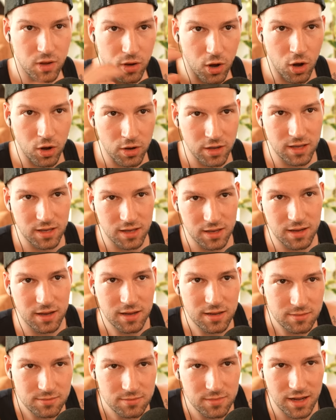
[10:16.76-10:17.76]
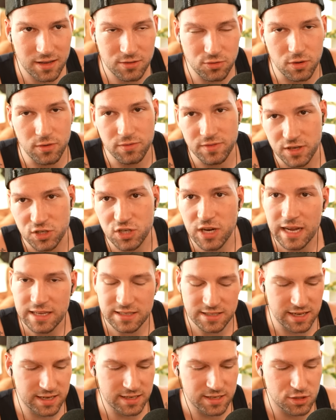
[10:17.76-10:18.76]
Hockey also auf der
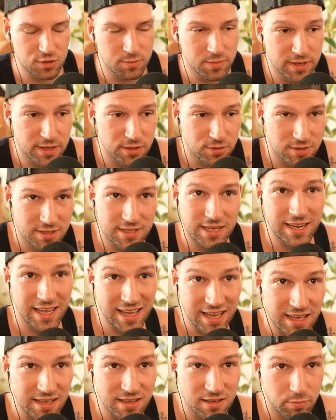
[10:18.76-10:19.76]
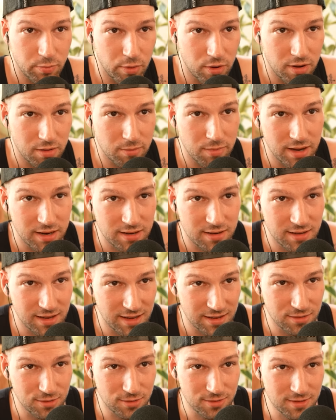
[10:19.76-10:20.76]
Straße halt gespielt und es hat richtig Bock gemacht.
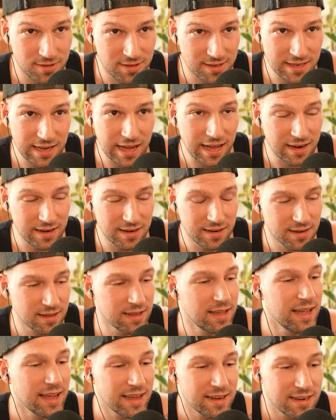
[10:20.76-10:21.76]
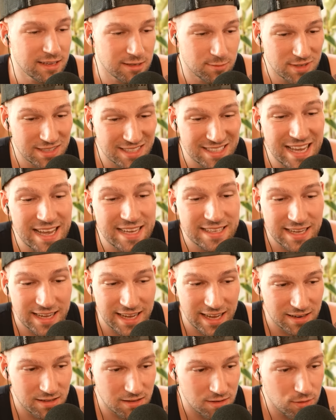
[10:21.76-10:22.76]
Also daran erinnere ich mich sehr, sehr gerne